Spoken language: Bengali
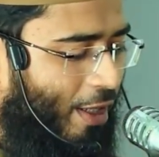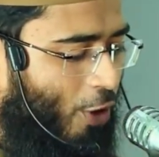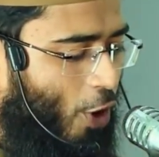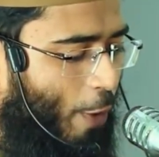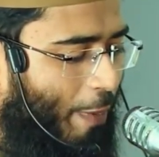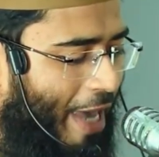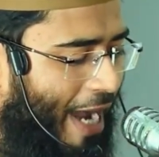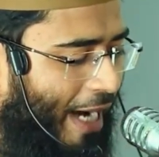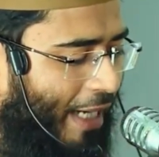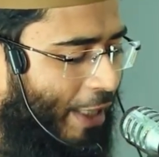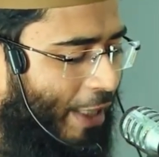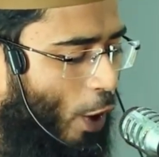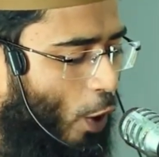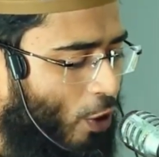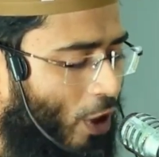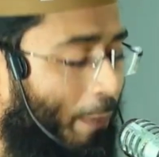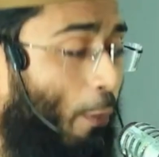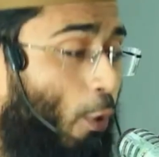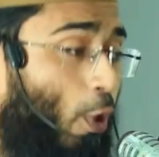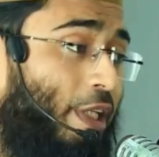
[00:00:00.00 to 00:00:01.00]
তবে একটা
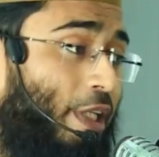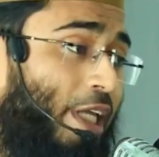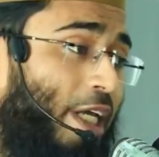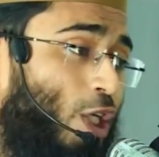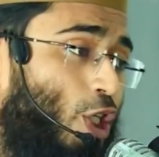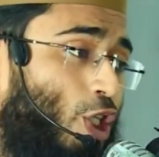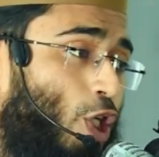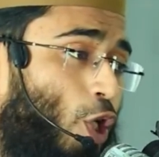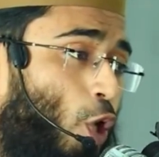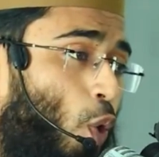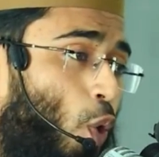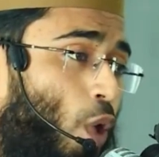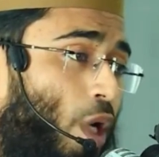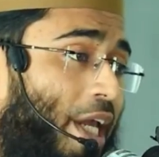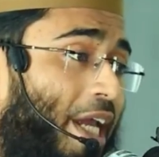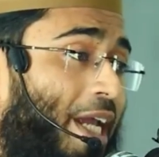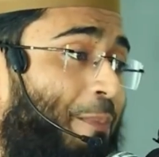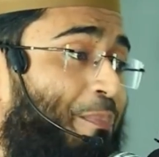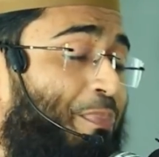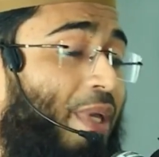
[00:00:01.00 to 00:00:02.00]
কথা বলে দেই
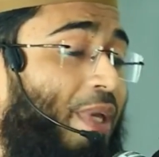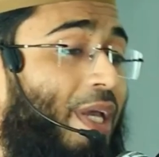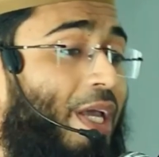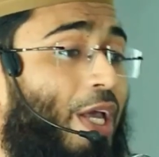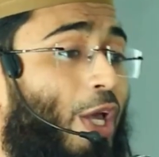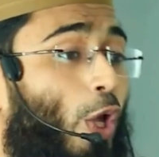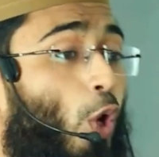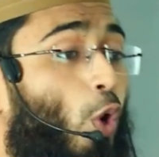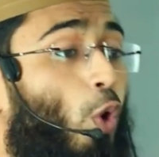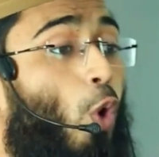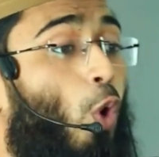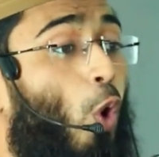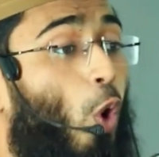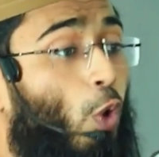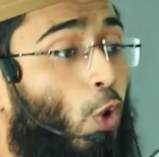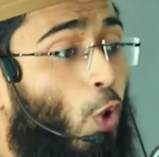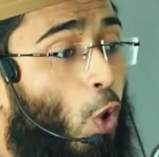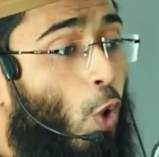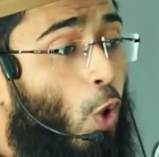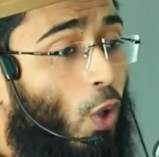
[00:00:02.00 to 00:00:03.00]
শিওরলি
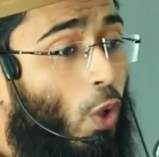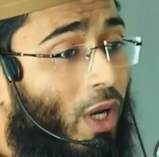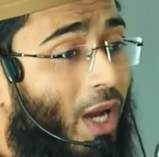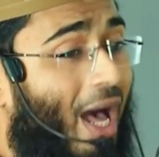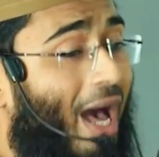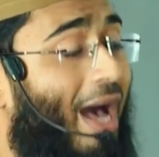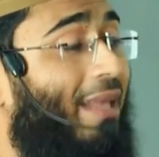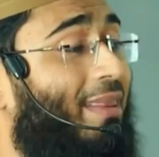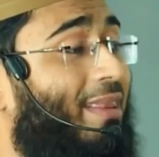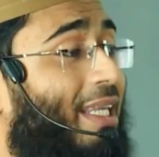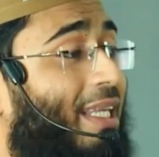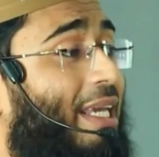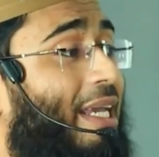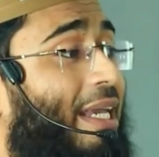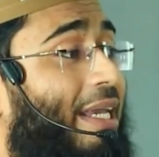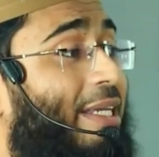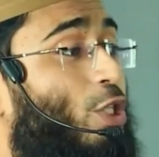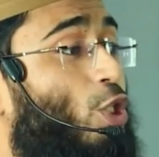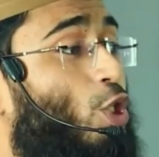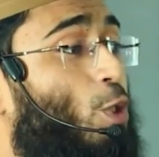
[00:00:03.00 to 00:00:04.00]
কোনো রাতই
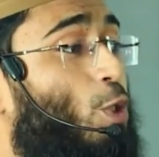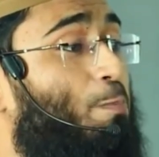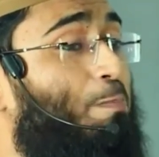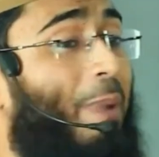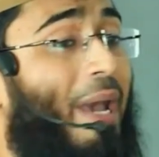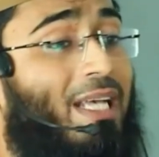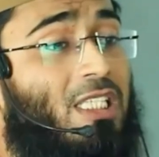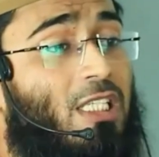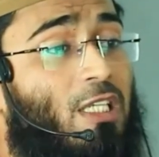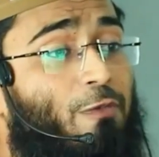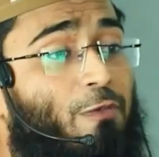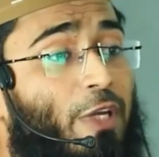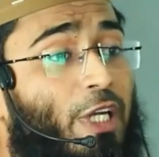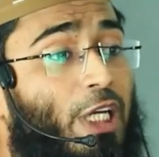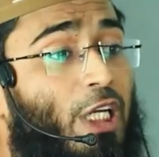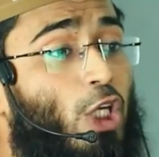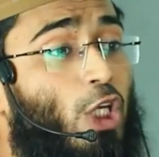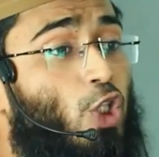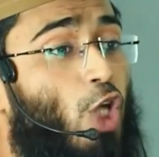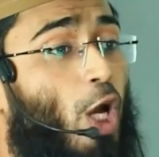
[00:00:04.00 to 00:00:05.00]

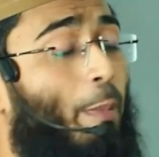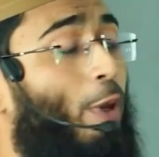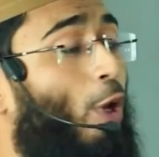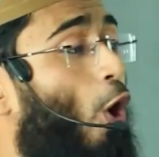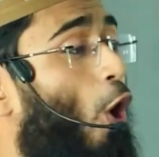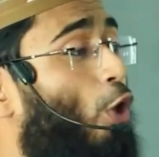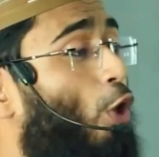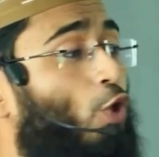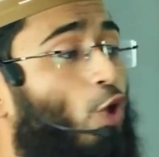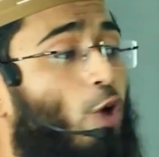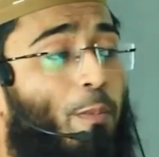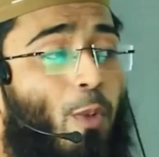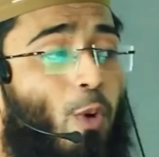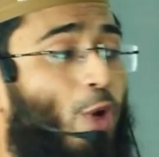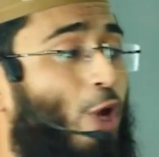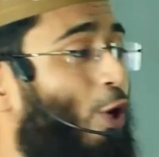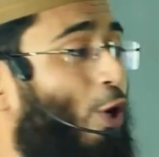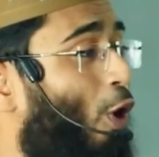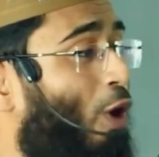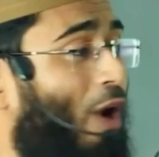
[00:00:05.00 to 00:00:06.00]
স্পেসিফিকলি সবে কদর
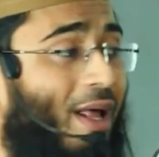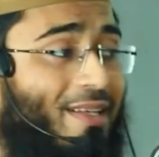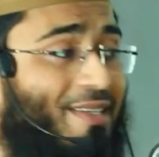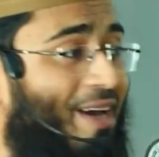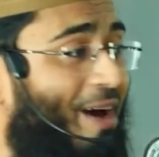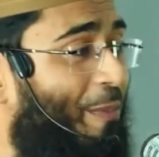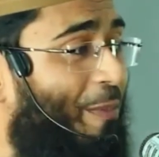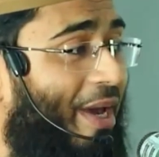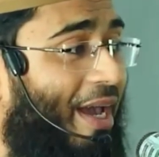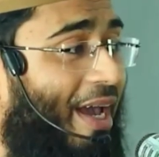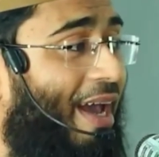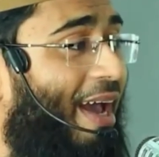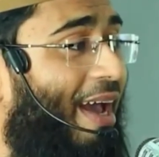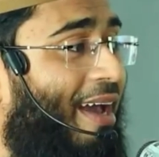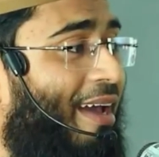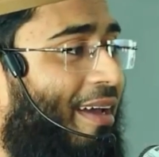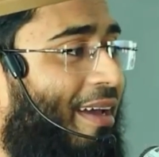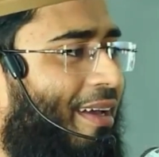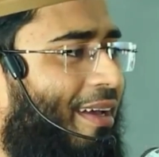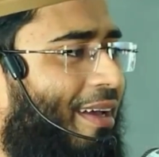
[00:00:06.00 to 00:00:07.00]
মনে করা যাবে
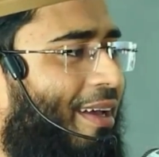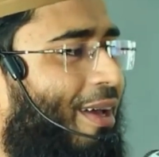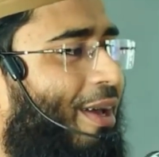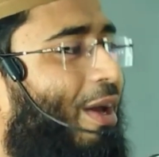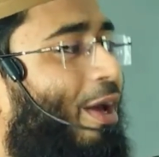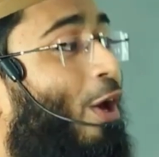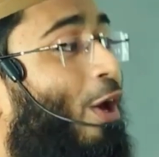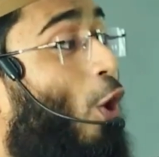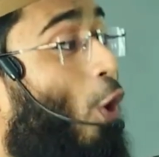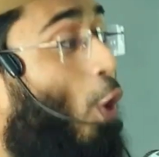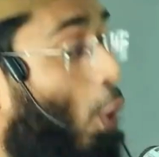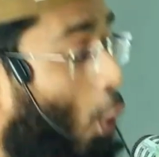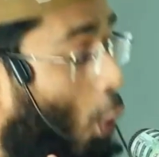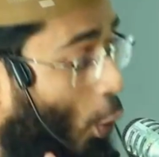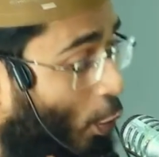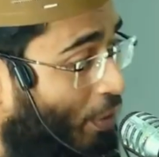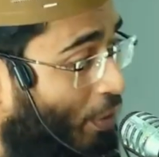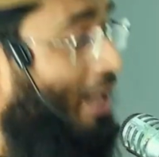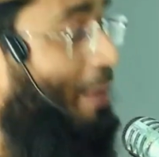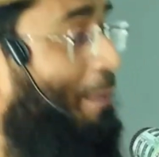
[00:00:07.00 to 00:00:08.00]

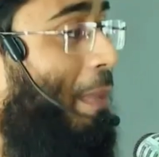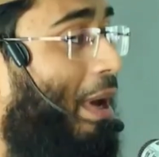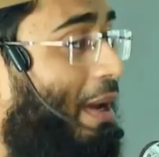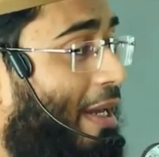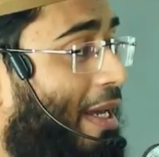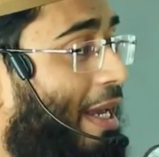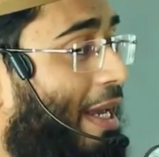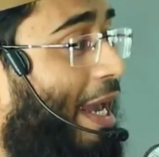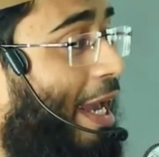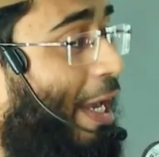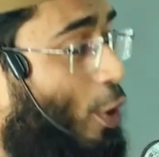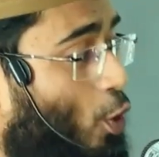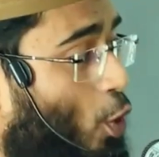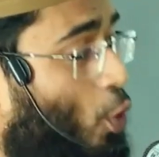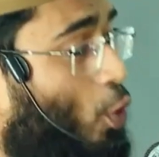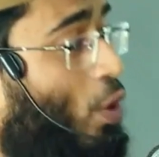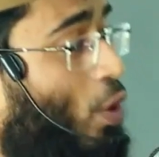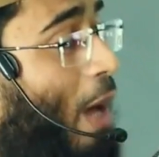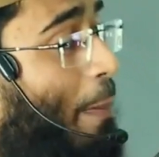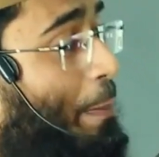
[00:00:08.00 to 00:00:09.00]
হতে পারে এই
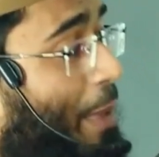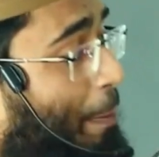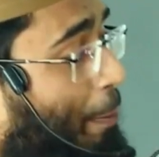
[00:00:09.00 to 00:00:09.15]
জন্য আপনি